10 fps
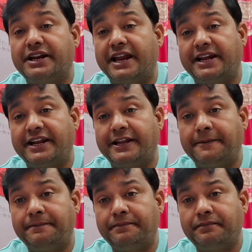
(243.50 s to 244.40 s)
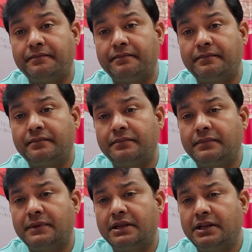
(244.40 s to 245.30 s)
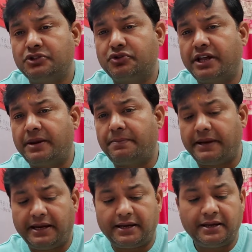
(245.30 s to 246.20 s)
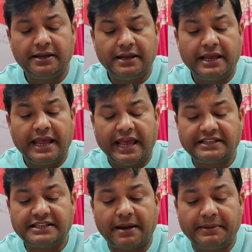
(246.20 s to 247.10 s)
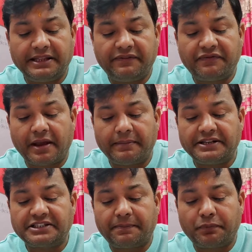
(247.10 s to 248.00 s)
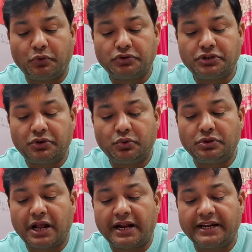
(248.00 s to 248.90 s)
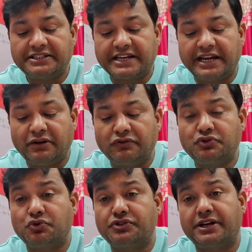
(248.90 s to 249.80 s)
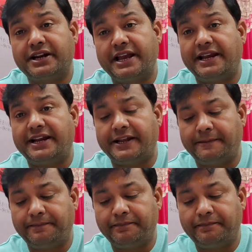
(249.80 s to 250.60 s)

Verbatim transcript: रियालिटी शुड आई रिपीट एग्जामिन द फैमिलिस्ट अप्रोच टू द अंडरस्टैंडिंग ऑफ सोशल रियालिटी